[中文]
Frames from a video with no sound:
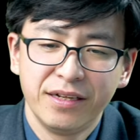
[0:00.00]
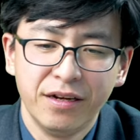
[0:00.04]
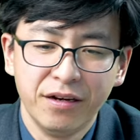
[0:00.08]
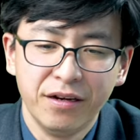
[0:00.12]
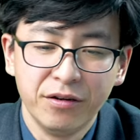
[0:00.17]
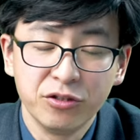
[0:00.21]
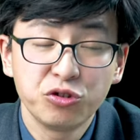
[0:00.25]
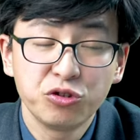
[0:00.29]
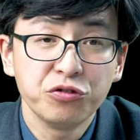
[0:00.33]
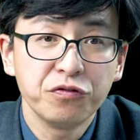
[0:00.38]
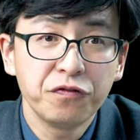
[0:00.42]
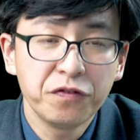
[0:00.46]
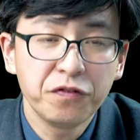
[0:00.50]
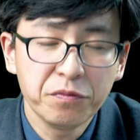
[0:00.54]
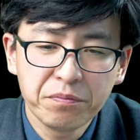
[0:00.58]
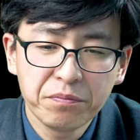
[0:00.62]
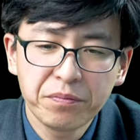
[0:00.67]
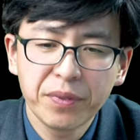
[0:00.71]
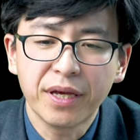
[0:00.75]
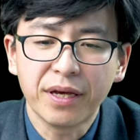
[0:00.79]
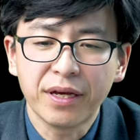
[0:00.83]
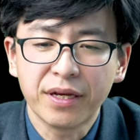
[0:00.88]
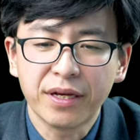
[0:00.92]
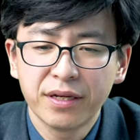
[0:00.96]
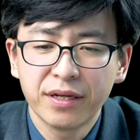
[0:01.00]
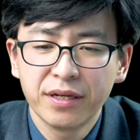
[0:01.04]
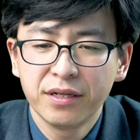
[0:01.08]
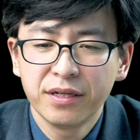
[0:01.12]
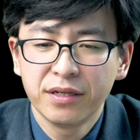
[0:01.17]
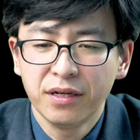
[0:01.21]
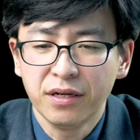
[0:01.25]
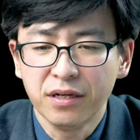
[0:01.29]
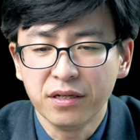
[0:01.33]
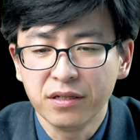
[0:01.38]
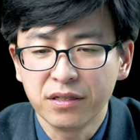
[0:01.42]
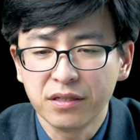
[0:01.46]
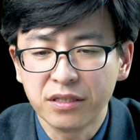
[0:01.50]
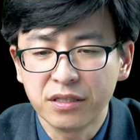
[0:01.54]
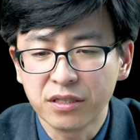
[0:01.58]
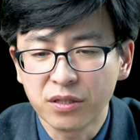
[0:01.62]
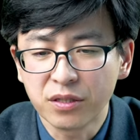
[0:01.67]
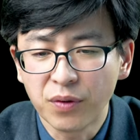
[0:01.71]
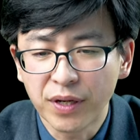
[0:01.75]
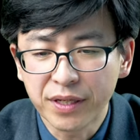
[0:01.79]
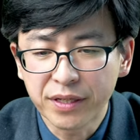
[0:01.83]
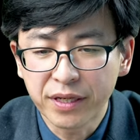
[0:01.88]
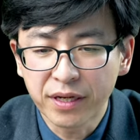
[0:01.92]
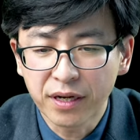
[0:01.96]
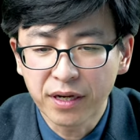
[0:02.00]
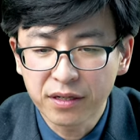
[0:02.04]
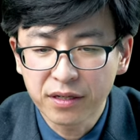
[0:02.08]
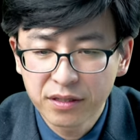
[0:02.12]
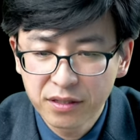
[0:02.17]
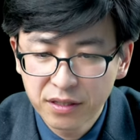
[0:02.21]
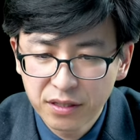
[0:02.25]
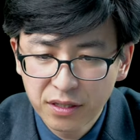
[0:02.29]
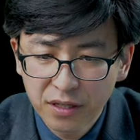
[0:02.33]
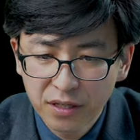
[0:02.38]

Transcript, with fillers: 啊，去分辨啊一些观念哈。